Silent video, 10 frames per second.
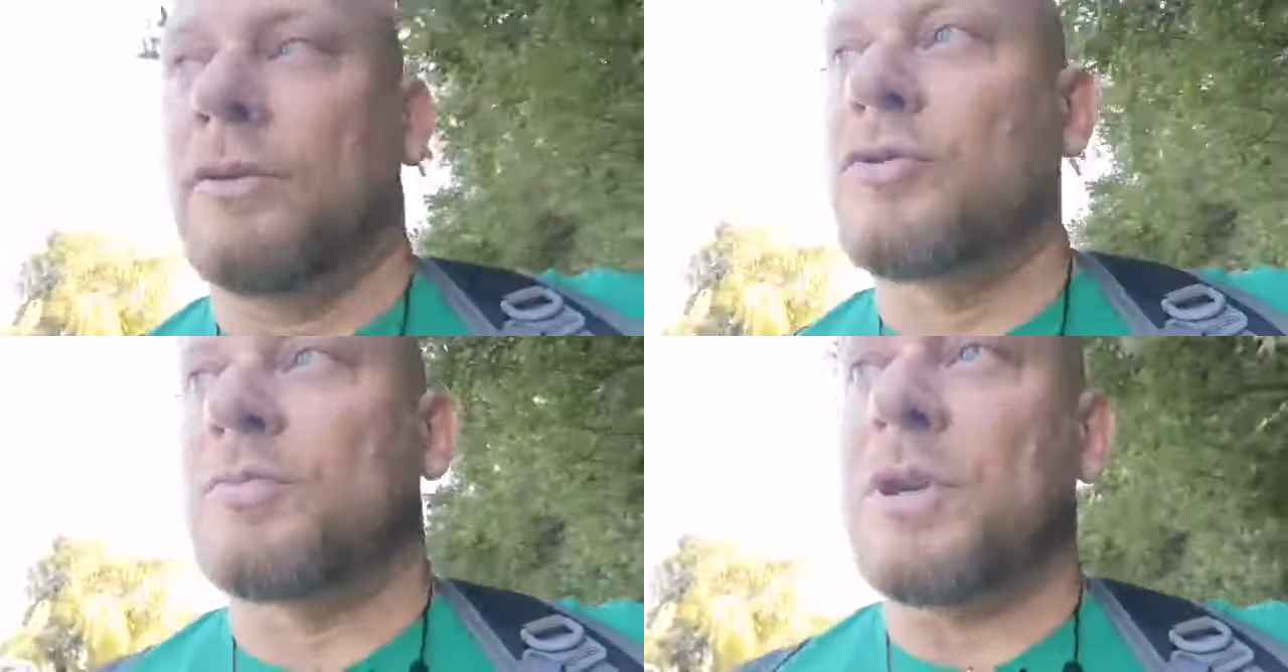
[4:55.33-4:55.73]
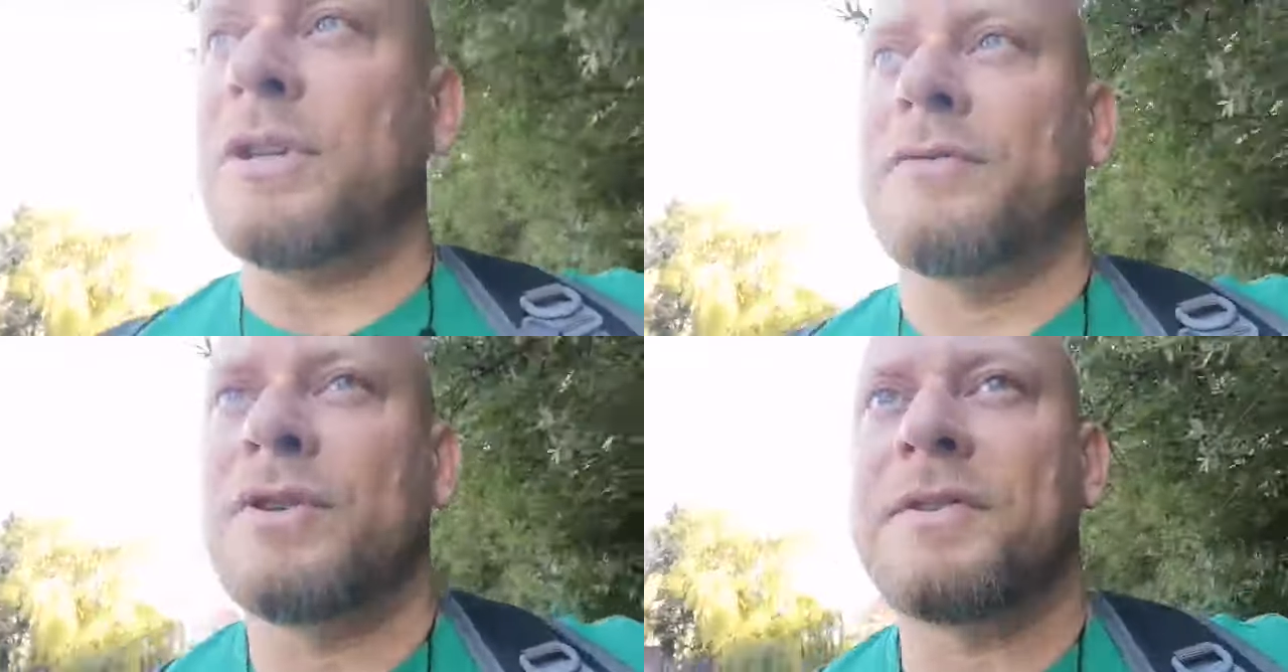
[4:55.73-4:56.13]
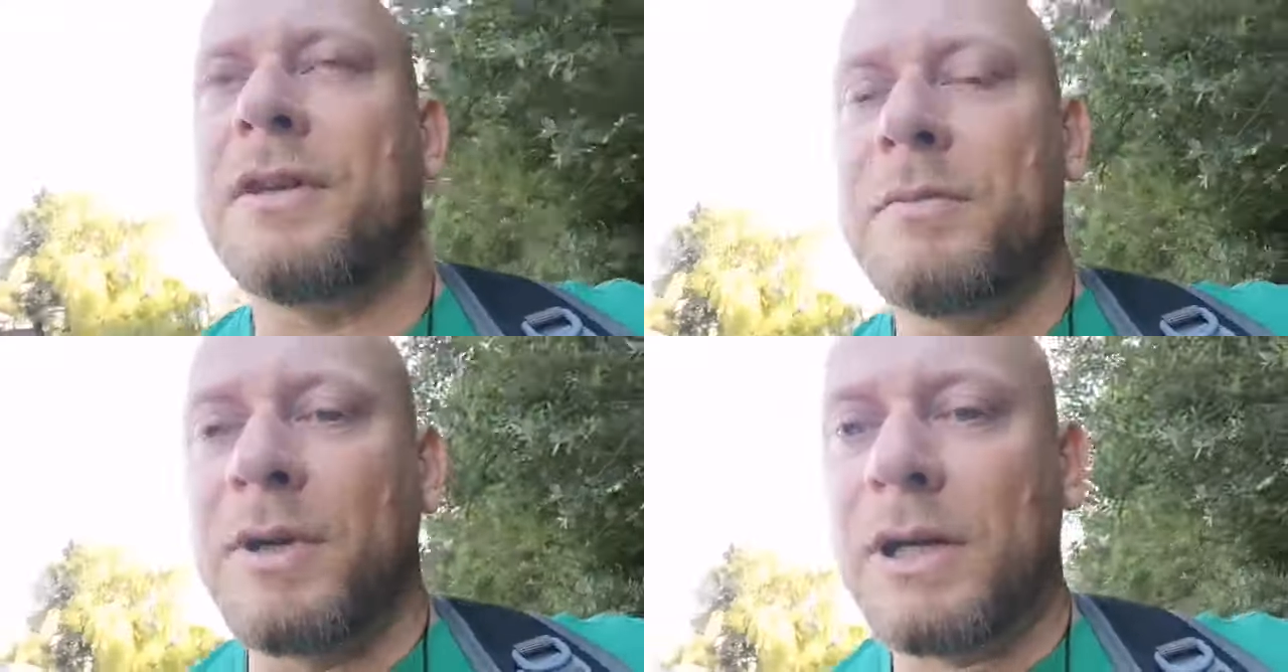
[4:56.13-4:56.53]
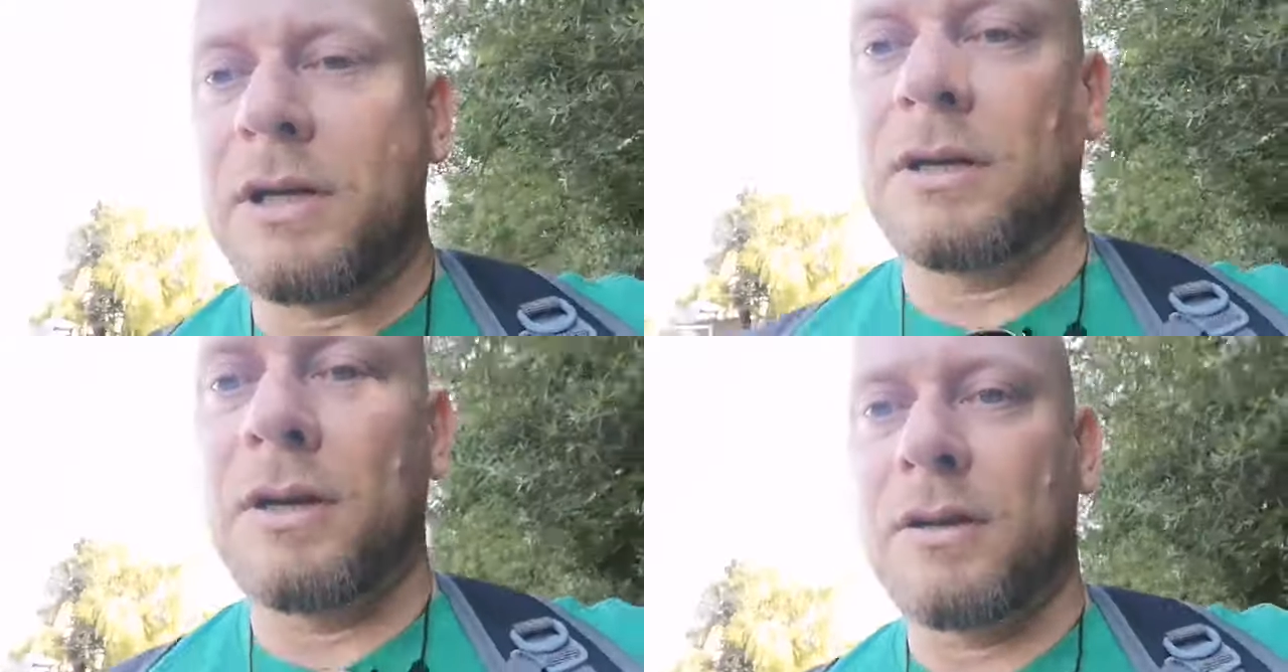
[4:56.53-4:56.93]
Otóż przede wszystkim
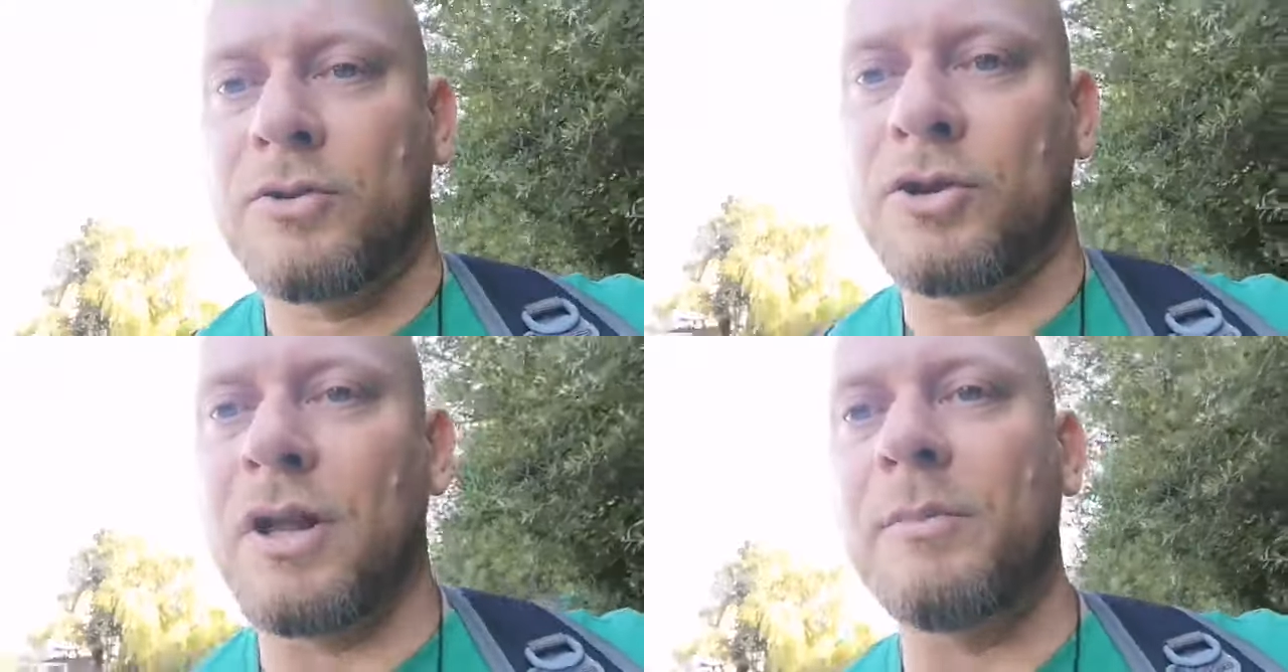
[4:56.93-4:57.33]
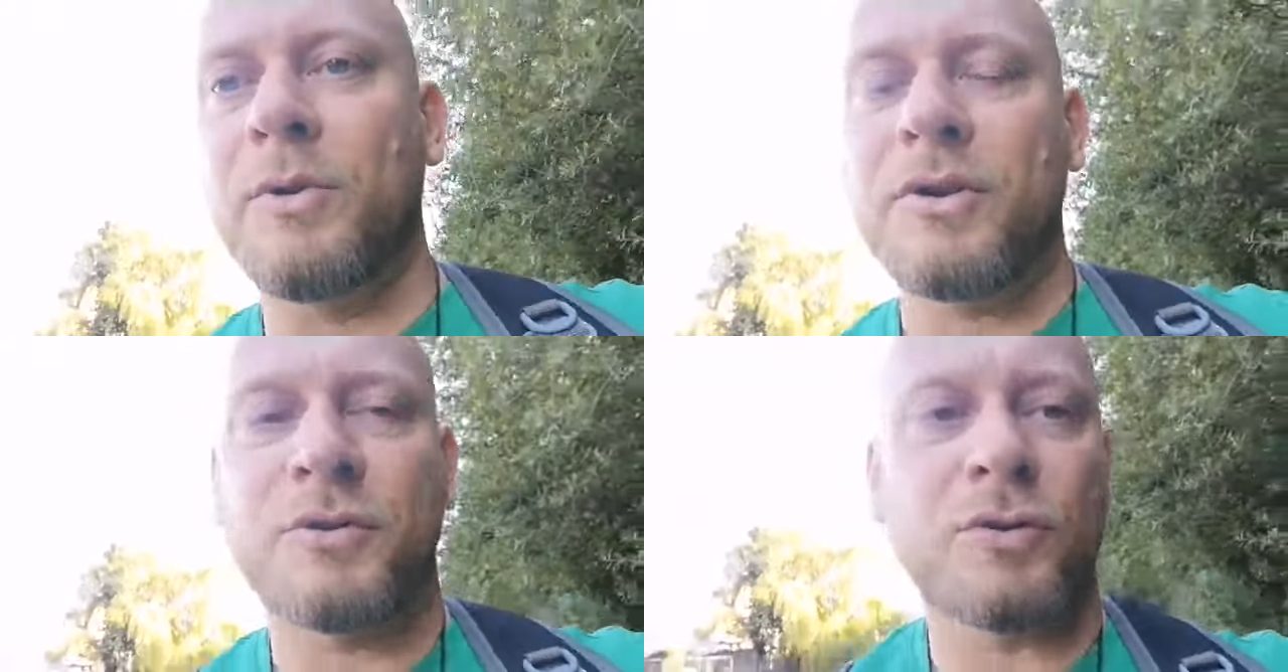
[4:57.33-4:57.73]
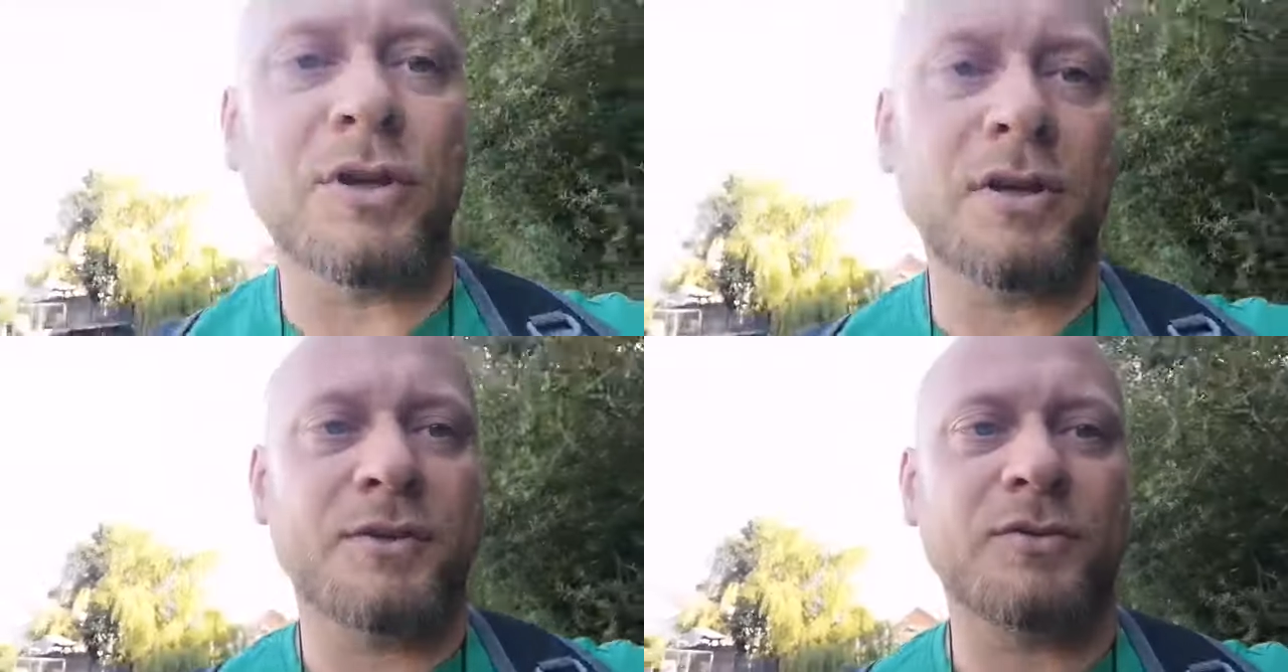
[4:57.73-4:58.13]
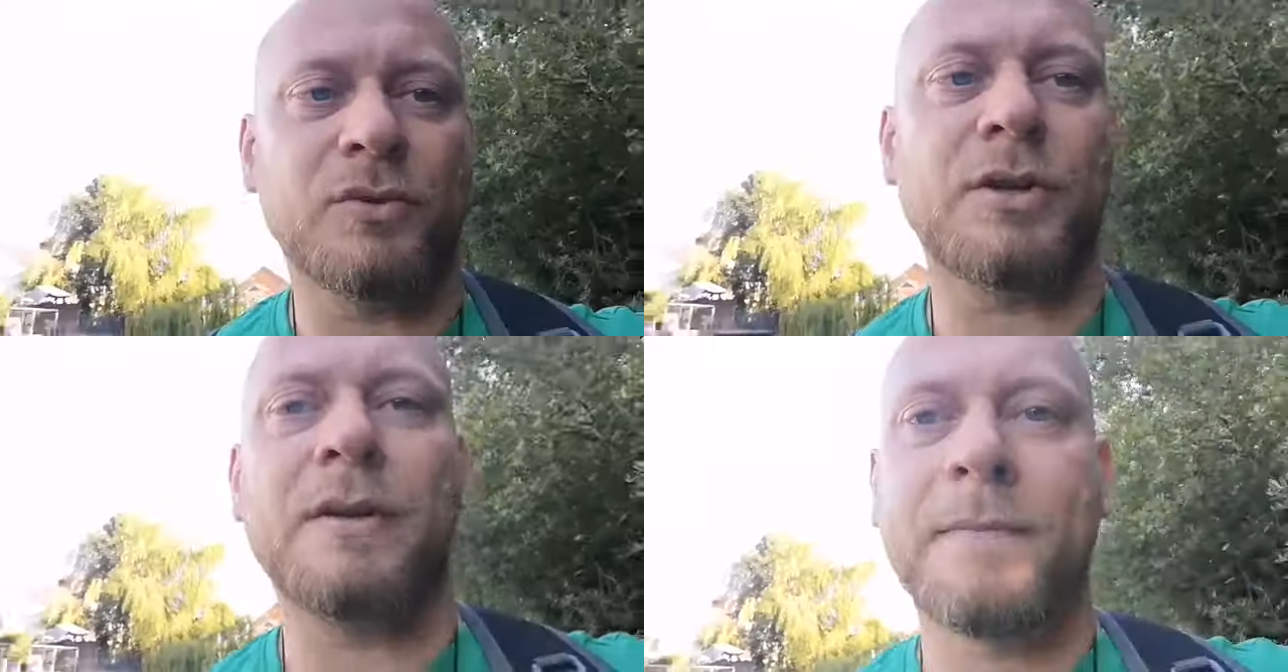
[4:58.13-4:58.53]
czytamy o Jezusie
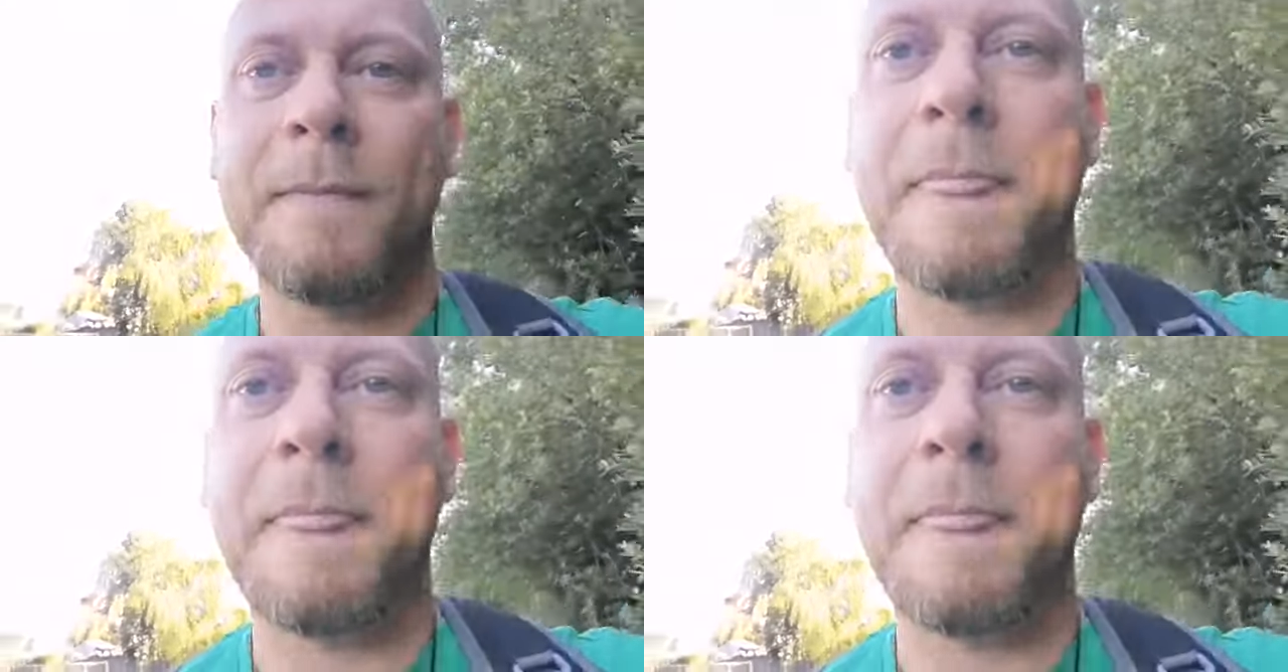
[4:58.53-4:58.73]
Chrystusie,